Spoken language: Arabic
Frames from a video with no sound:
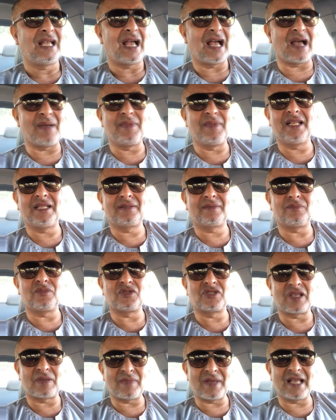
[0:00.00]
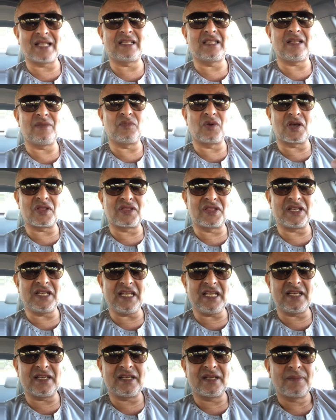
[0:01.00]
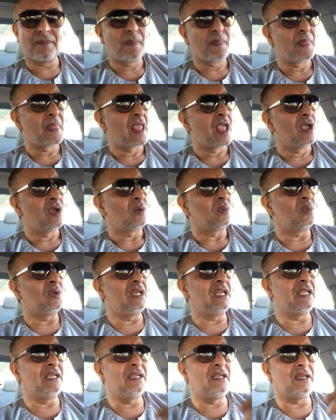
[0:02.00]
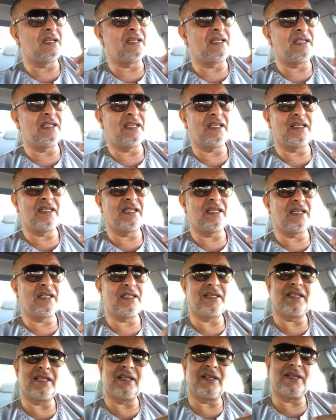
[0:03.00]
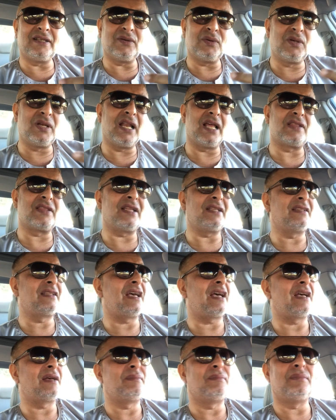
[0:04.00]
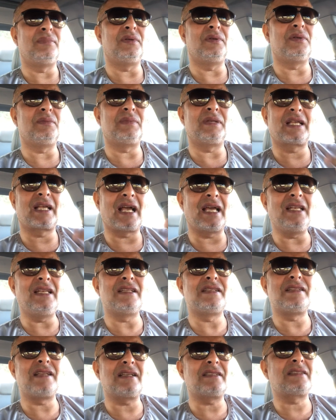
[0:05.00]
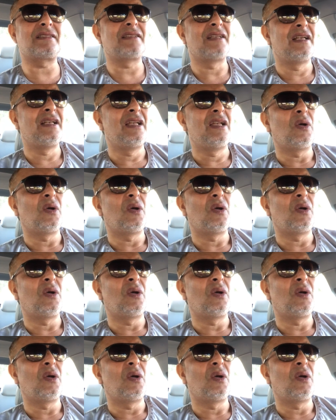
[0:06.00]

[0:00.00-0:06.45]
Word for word: عملت مسابقات للمؤذنين واللي اللي اللي اللي, اللي يقول الاذان ده بيخلي الناس